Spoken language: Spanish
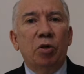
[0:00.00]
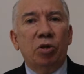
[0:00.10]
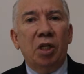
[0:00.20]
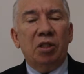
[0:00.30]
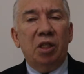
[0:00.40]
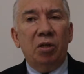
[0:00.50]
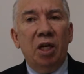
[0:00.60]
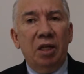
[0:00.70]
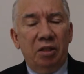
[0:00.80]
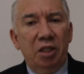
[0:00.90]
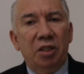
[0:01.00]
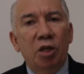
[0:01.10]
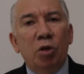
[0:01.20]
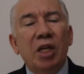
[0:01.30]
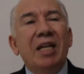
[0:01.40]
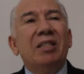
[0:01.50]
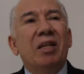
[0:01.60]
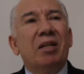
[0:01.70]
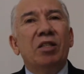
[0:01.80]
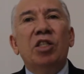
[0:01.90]
y los testigos
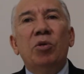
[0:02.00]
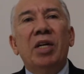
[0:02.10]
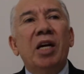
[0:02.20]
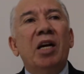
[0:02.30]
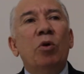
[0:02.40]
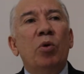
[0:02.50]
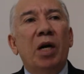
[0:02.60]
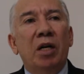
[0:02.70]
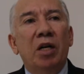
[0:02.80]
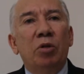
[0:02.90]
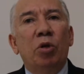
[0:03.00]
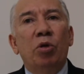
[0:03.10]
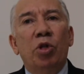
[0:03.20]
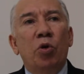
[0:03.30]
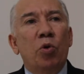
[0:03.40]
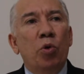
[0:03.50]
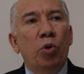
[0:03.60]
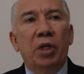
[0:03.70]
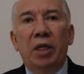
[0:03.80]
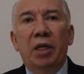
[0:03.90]
se reciben en el lugar donde
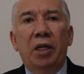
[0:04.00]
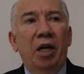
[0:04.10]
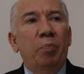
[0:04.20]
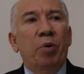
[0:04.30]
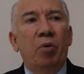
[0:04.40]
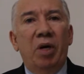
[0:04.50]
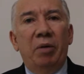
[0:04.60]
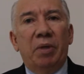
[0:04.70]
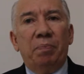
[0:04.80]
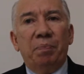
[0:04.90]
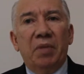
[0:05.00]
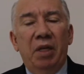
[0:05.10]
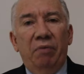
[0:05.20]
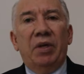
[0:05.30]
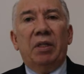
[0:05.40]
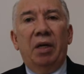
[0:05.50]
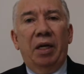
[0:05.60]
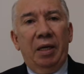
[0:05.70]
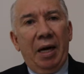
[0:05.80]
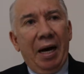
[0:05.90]
ocurre el problema y
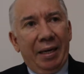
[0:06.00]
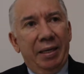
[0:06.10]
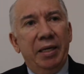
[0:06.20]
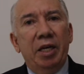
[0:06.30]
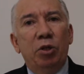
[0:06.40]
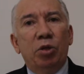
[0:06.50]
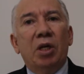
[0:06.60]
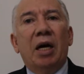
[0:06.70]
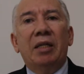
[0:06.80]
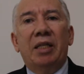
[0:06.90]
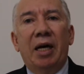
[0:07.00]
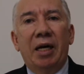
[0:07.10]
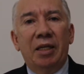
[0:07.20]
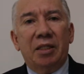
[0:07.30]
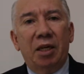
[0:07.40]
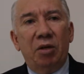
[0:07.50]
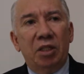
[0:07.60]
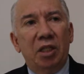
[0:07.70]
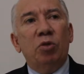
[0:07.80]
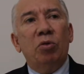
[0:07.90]
eh, aquí ellos ya han estado
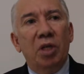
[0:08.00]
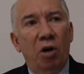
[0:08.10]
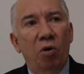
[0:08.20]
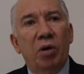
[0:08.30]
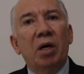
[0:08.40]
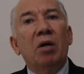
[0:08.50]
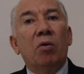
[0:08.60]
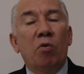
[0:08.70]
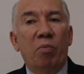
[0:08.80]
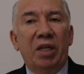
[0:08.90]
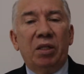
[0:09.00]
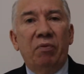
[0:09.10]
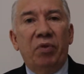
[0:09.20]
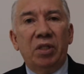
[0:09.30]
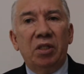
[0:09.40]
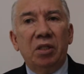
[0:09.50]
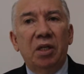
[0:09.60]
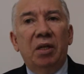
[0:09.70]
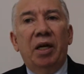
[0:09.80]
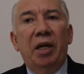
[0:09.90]
haciendo y ahora con más énfasis
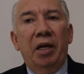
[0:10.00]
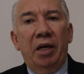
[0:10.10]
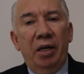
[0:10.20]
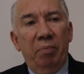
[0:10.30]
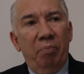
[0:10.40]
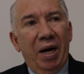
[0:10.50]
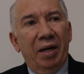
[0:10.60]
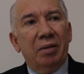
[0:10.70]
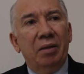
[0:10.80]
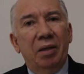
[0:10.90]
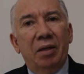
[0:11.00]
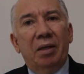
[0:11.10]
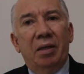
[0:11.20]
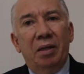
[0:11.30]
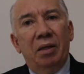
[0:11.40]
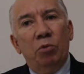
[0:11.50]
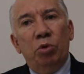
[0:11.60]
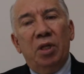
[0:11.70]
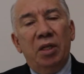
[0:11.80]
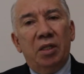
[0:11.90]
eh, van a tener que
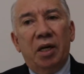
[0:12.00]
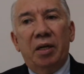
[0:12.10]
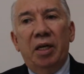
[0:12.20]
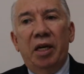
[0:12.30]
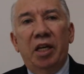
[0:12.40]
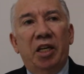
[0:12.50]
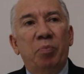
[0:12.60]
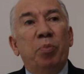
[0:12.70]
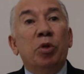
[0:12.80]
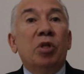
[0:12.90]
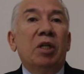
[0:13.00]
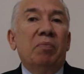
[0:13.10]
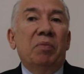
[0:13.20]
utilizar equipos